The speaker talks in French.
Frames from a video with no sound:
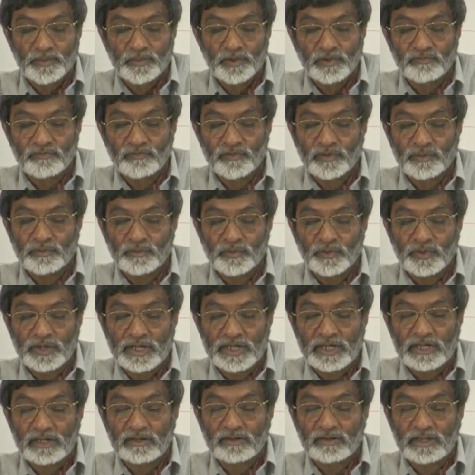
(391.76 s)
Mieux vaut
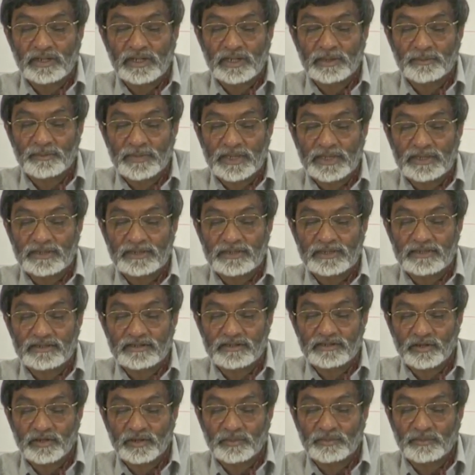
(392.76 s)
mourir de la main
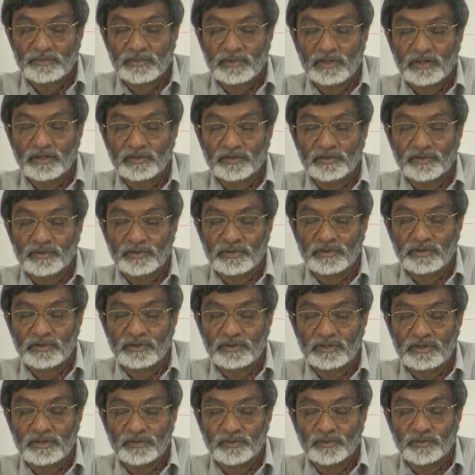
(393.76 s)
des hommes en
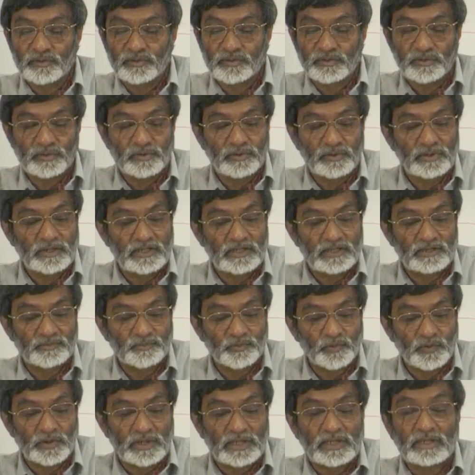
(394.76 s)
tenant de Dieu
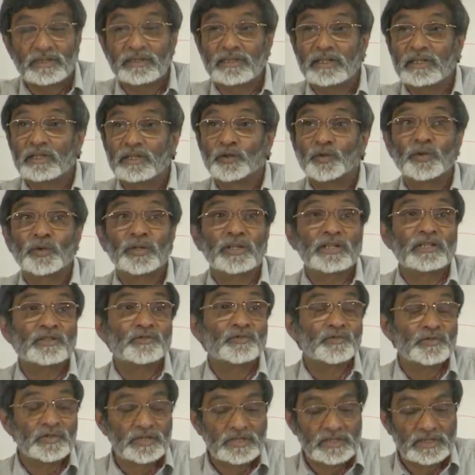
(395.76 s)
l'espoir d'être
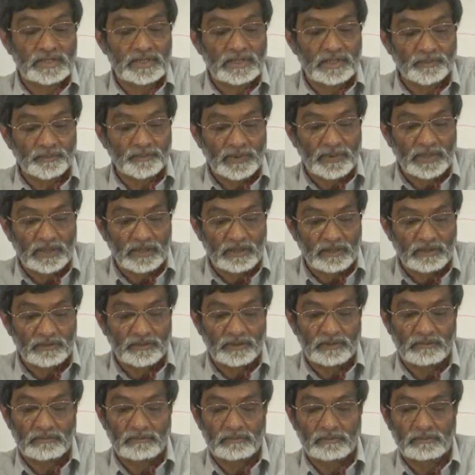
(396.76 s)
ressuscité par
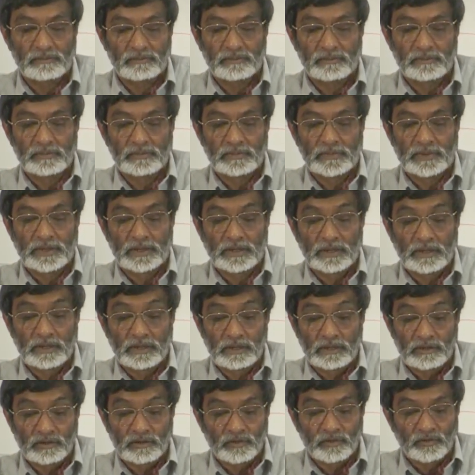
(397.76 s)
lui.
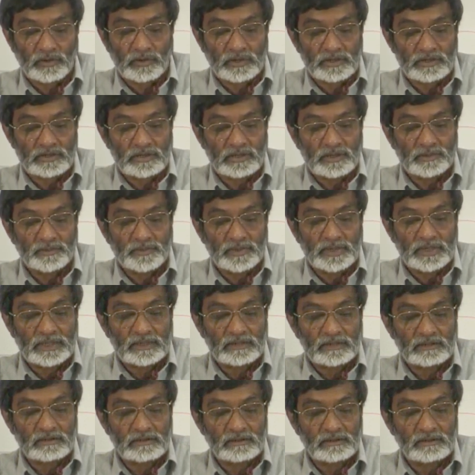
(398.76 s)
Troisième
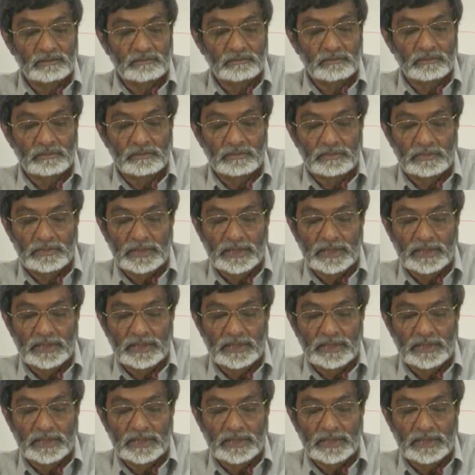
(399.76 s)
texte.